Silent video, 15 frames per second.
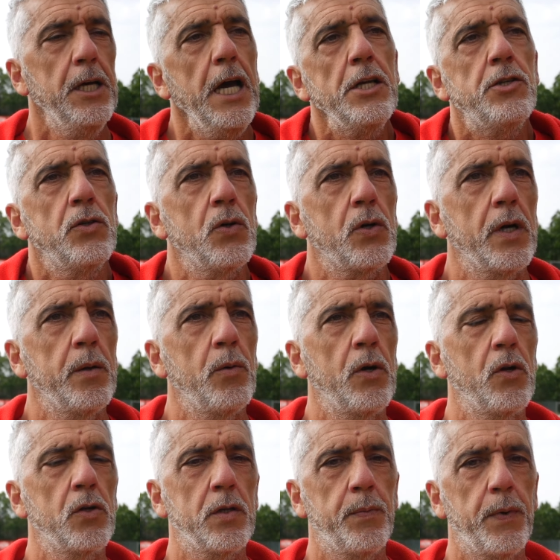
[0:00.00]
E ci giocheremo la
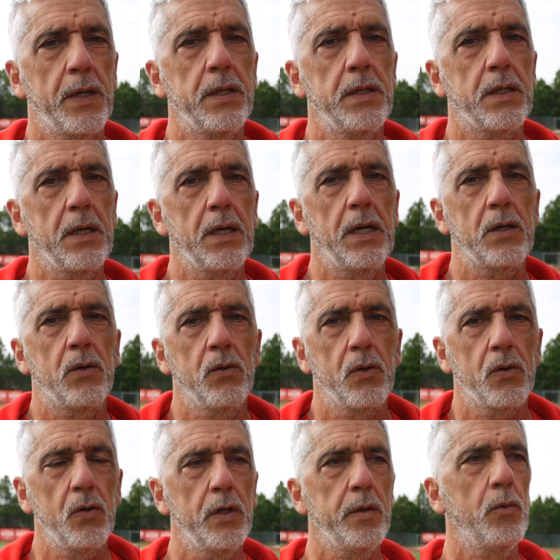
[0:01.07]
nostra partita con,
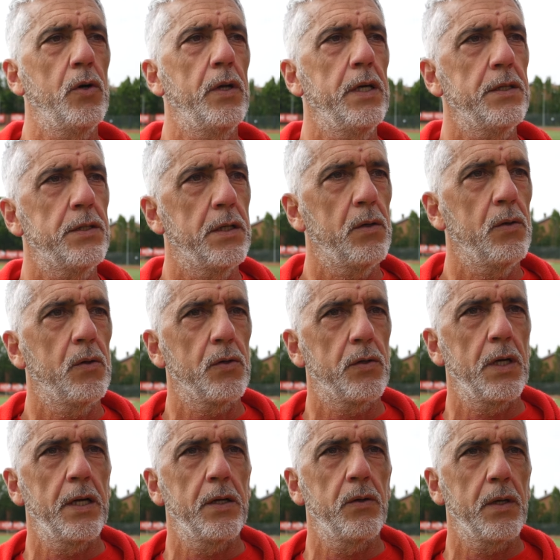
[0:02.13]
con l'Imolese, loro
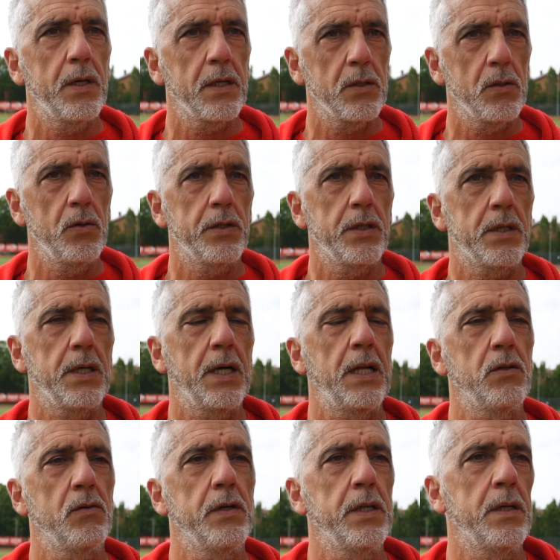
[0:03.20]
ce l'hanno in casa
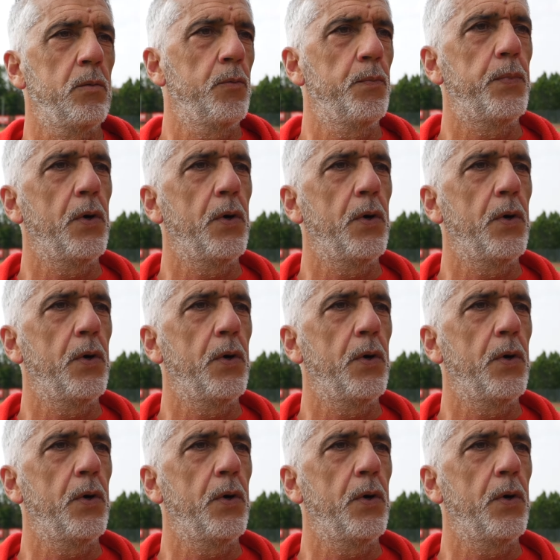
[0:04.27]
concertato, vedremo